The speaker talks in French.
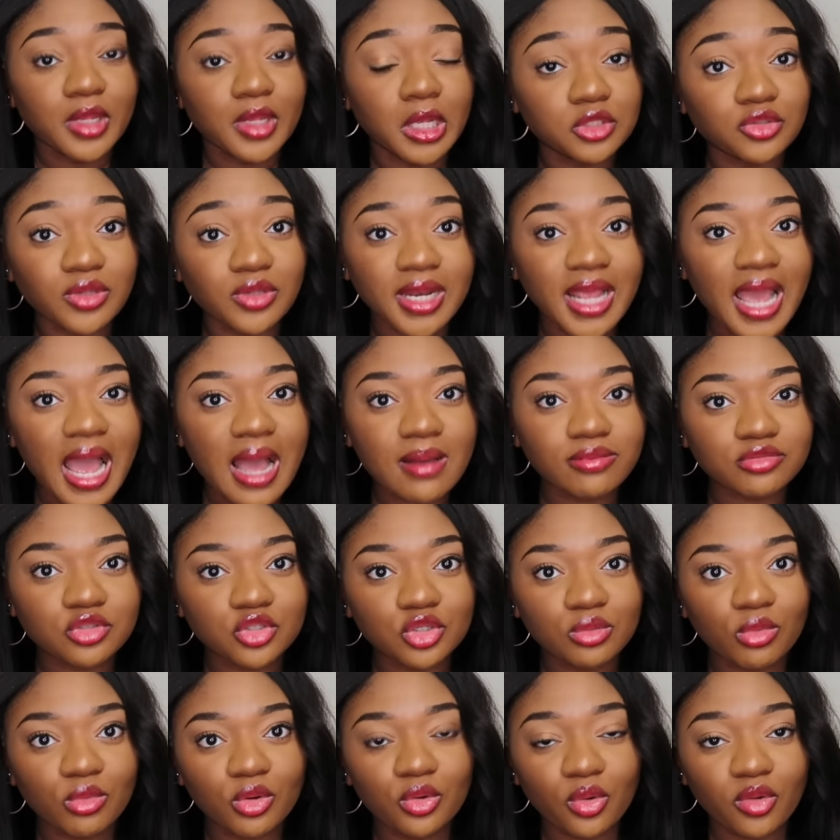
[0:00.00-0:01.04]
Je voulais
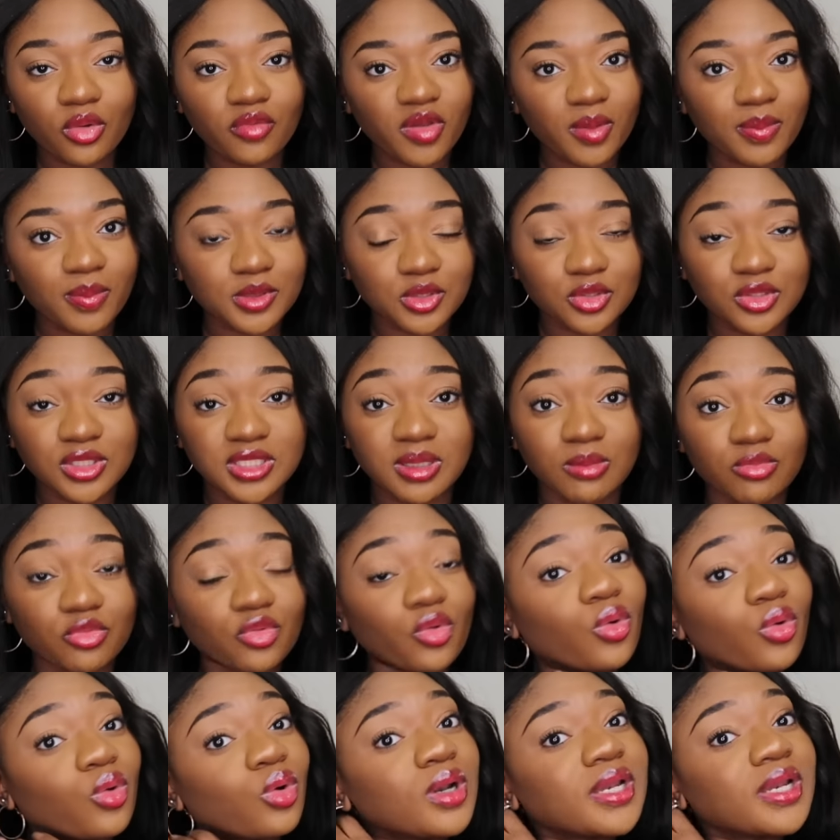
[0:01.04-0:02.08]
absolument le refaire parce que j'aime
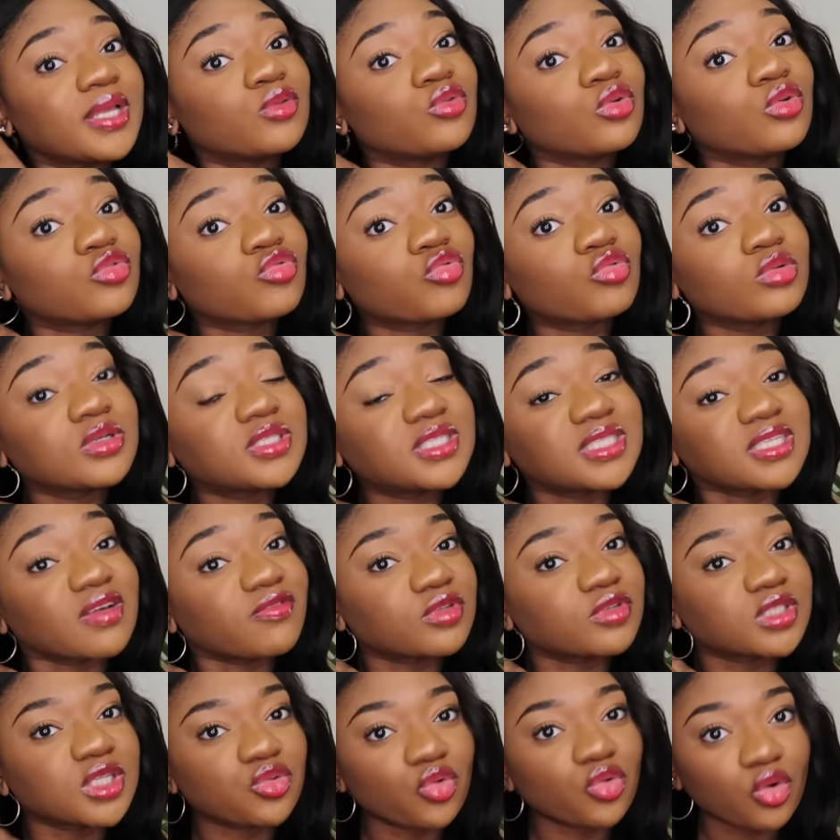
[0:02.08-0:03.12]
trop les deux trous si ça
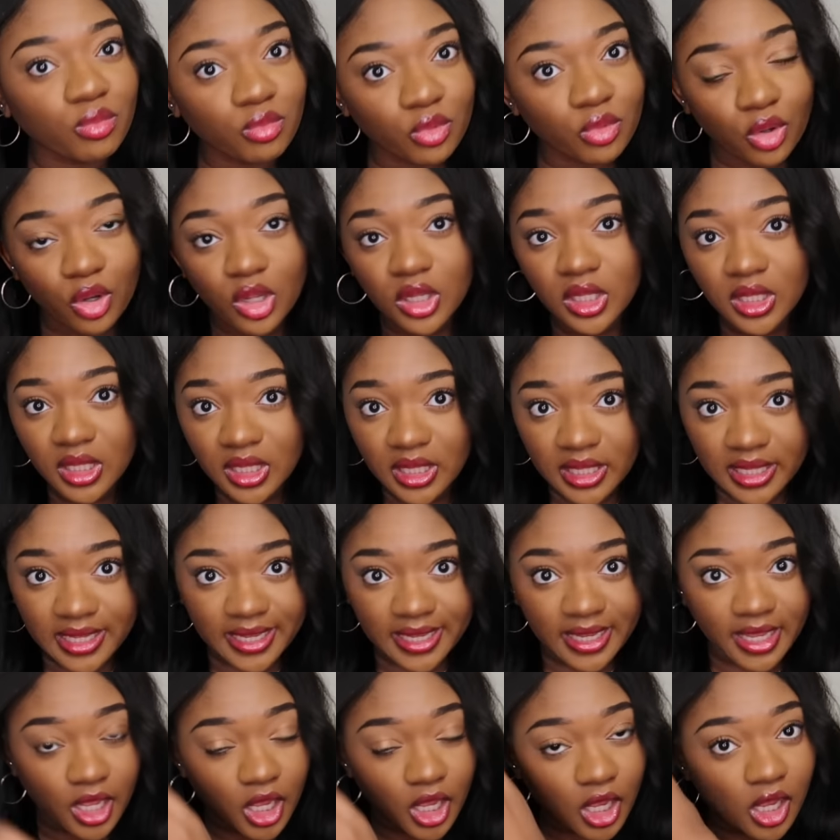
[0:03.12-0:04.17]
faisait trop beau.
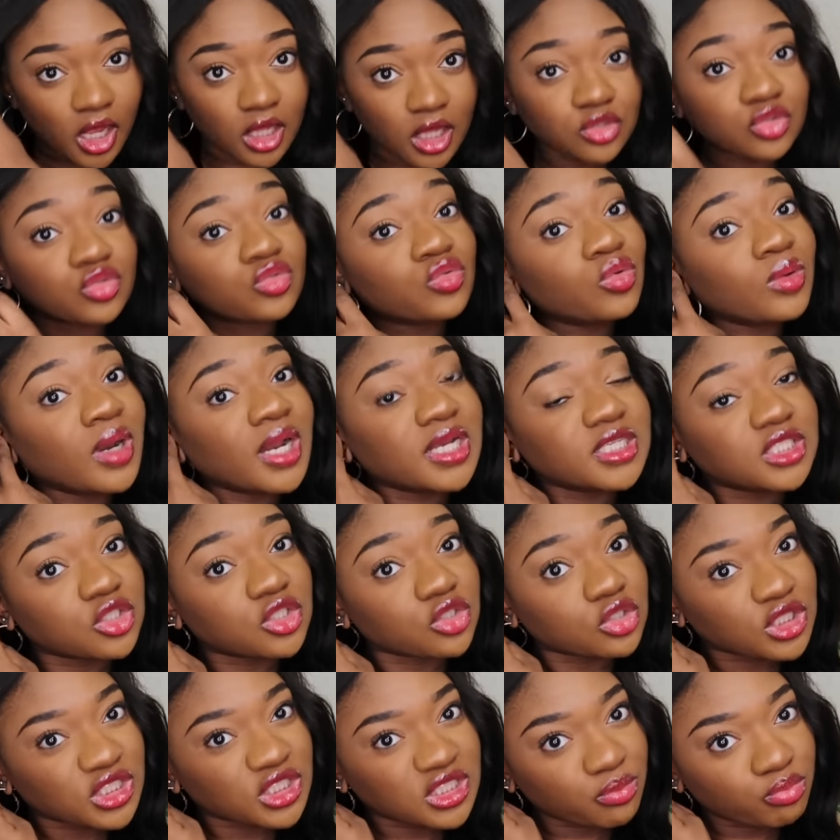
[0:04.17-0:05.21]
Et euh, du coup là j'ai
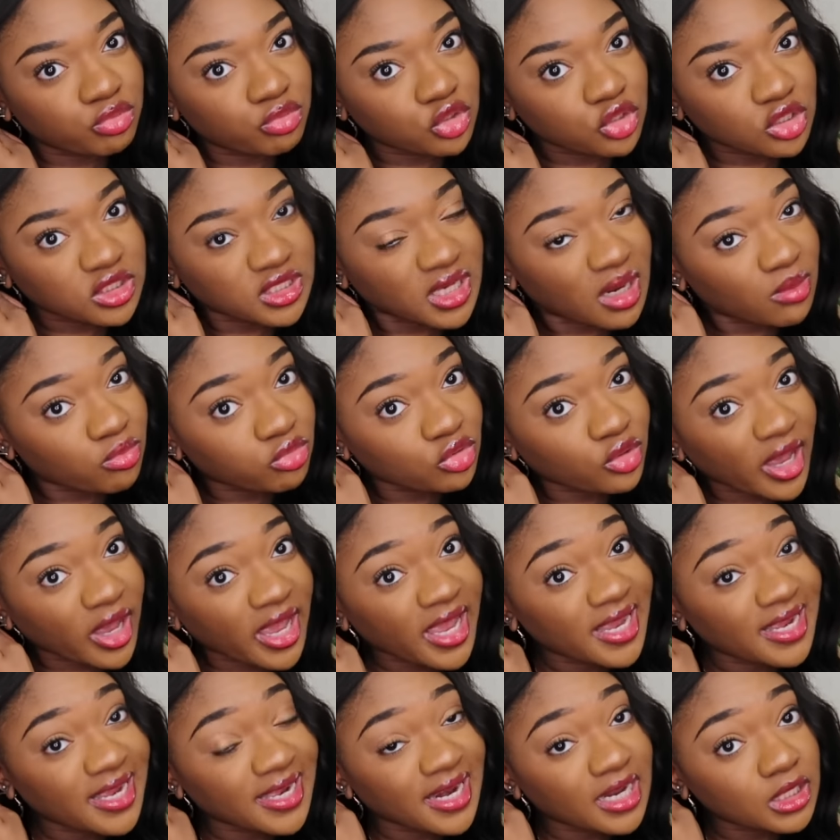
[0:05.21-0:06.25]
changé, pu changer la boucle
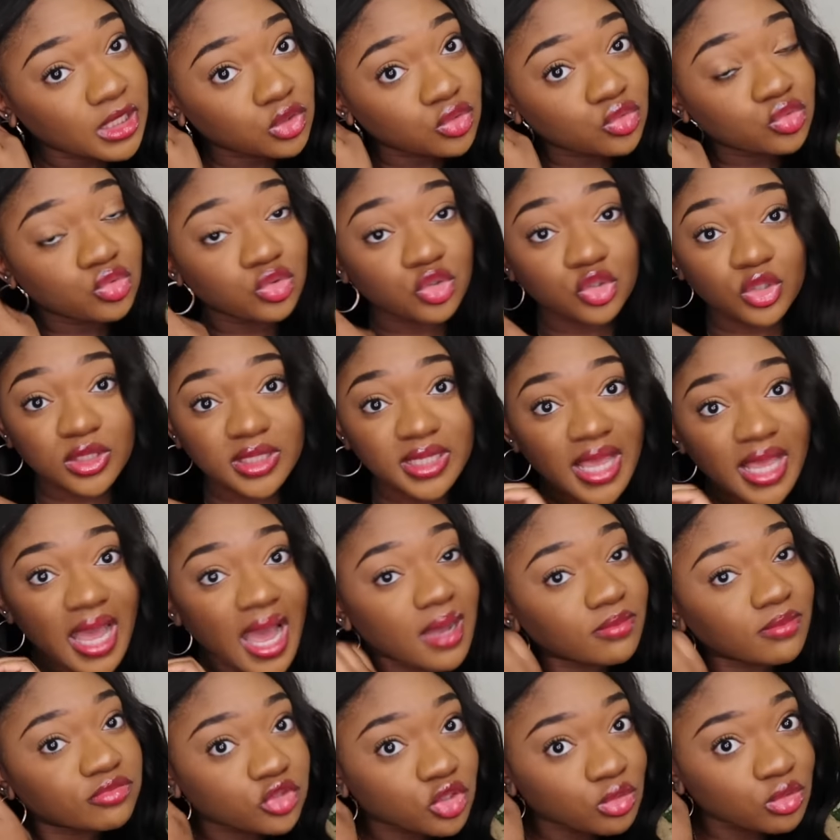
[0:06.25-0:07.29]
et là du coup je n'ai
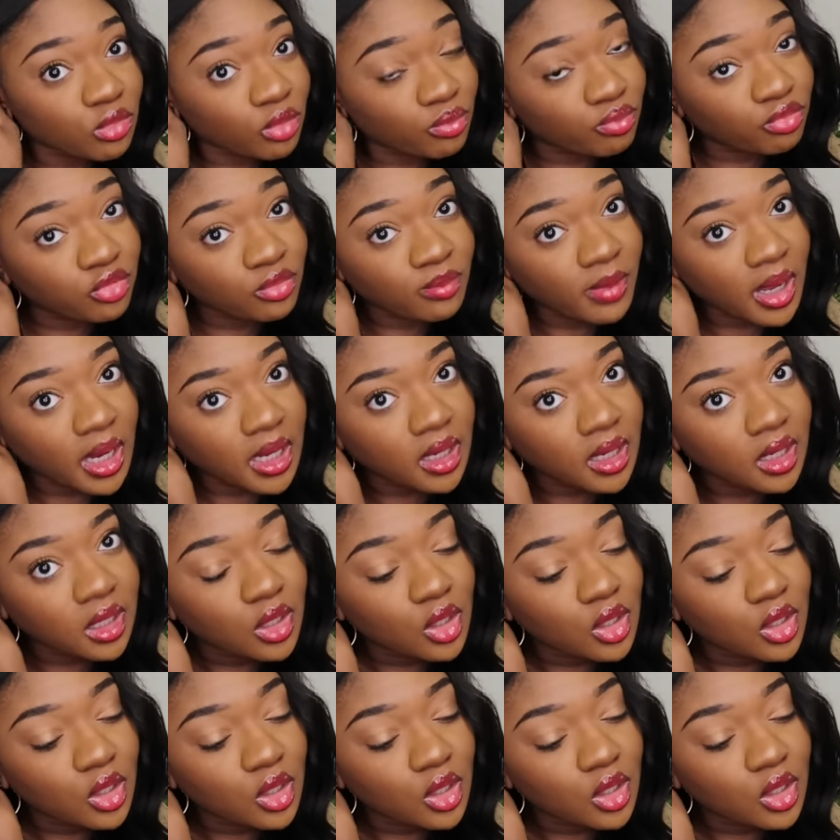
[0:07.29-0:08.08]
absolument plus mal.